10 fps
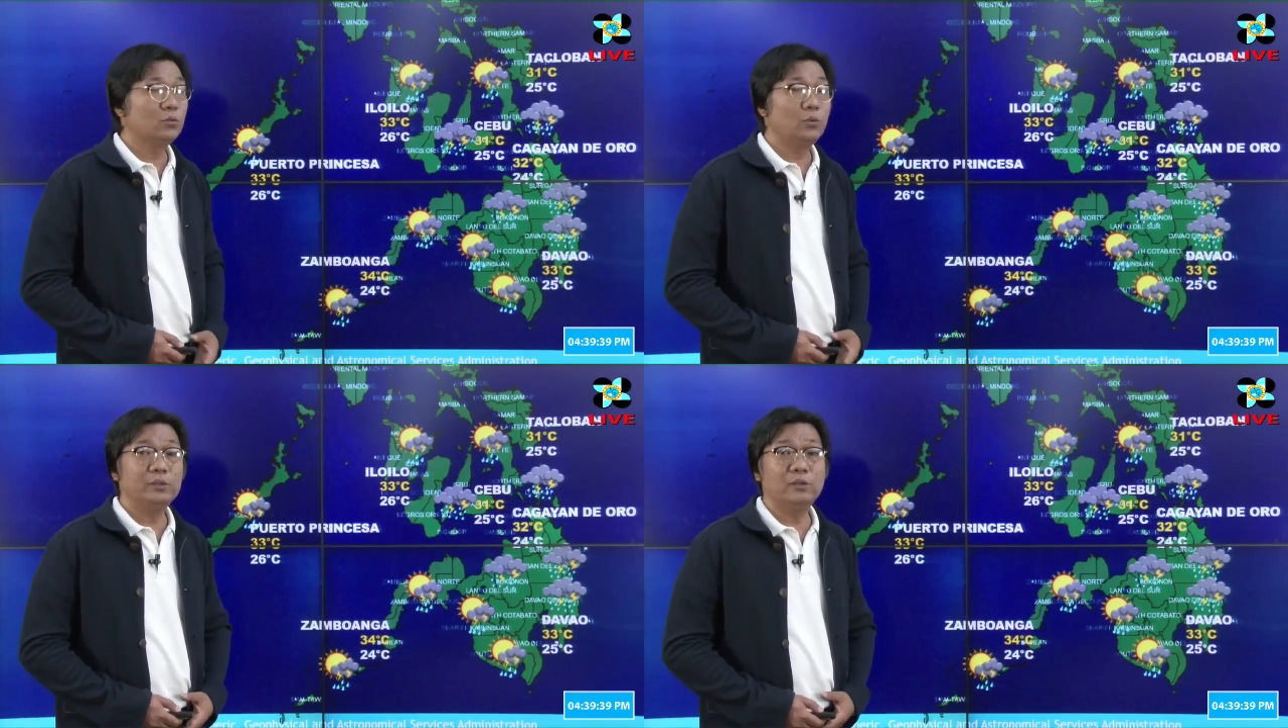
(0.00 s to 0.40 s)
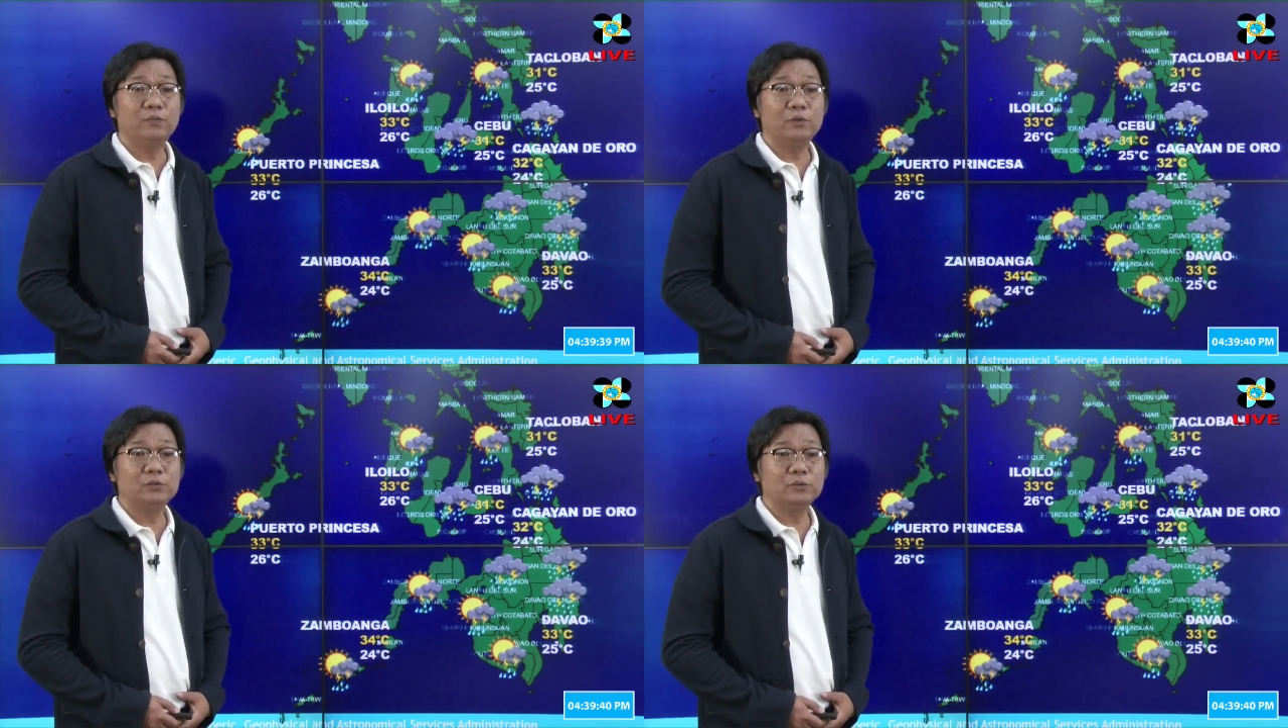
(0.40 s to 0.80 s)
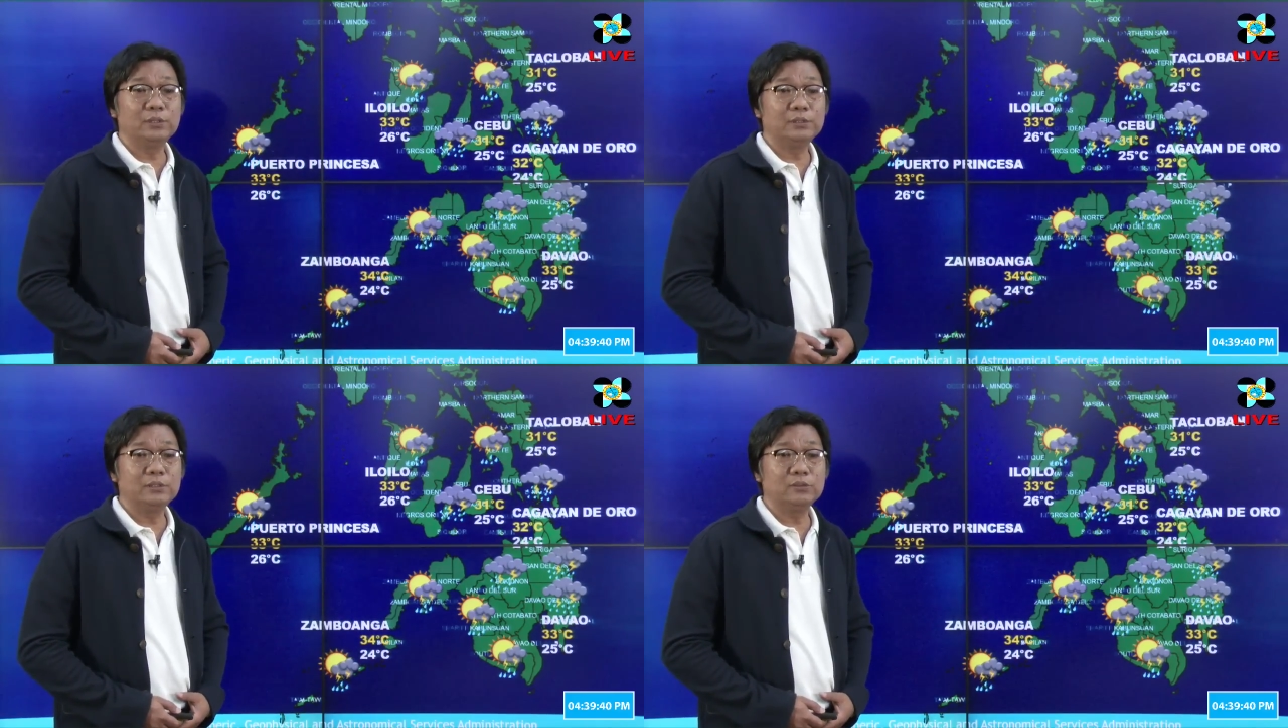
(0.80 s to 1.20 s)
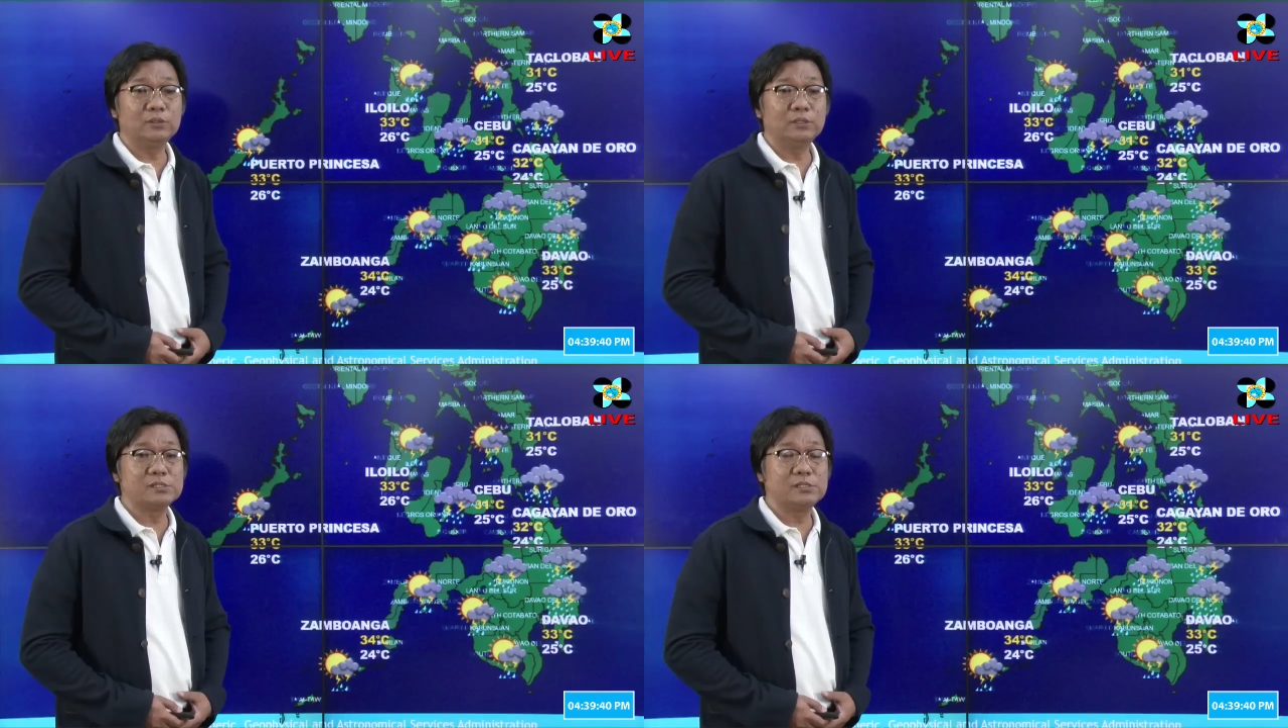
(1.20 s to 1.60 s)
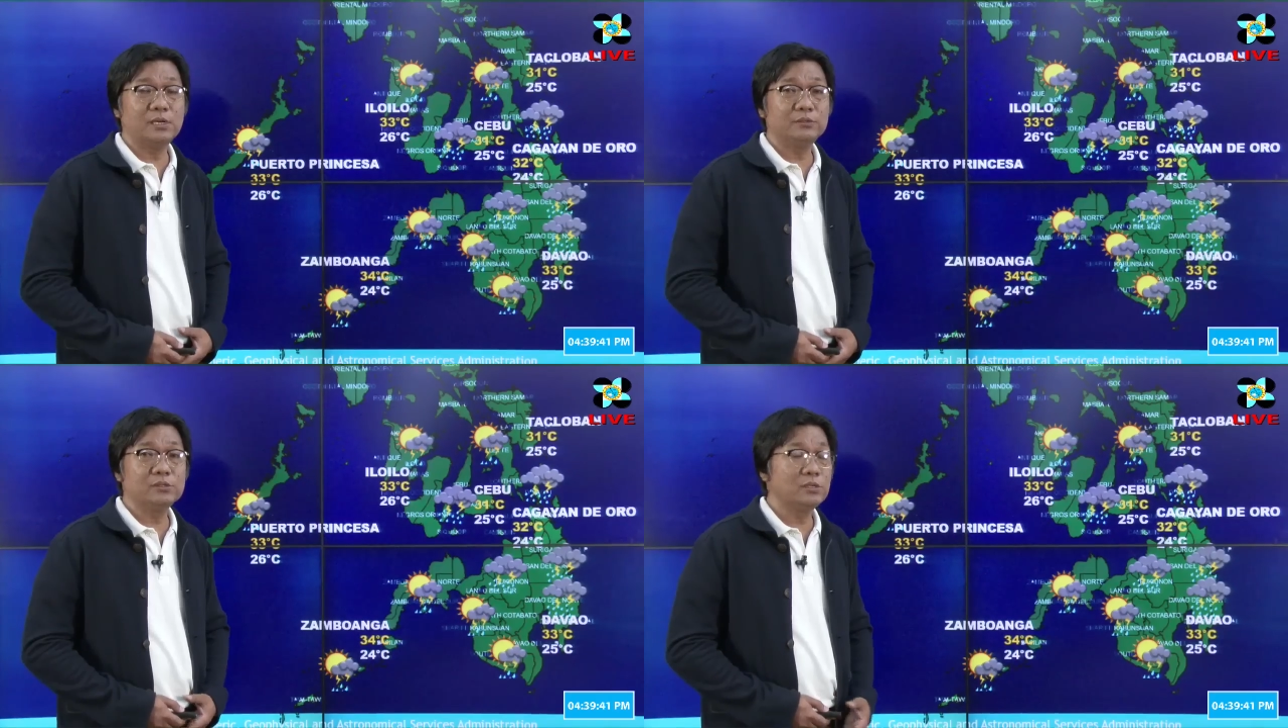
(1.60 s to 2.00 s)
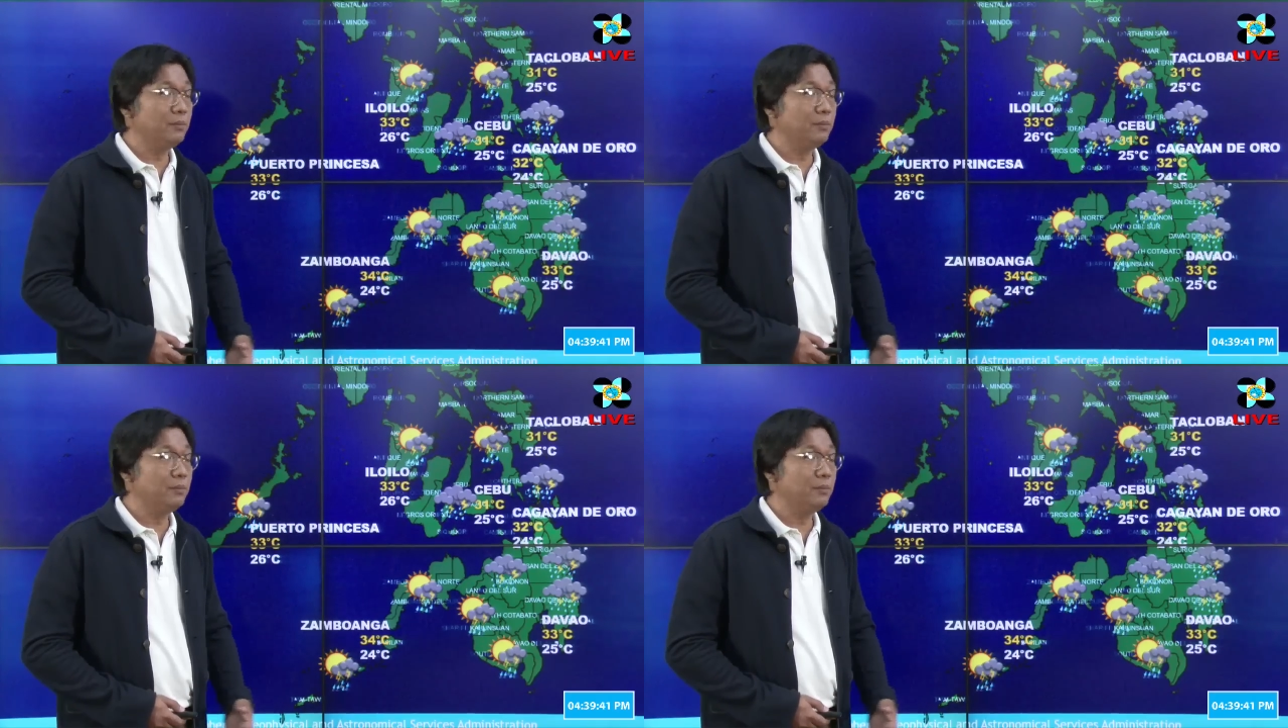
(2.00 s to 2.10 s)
24 to 32 degrees Celsius.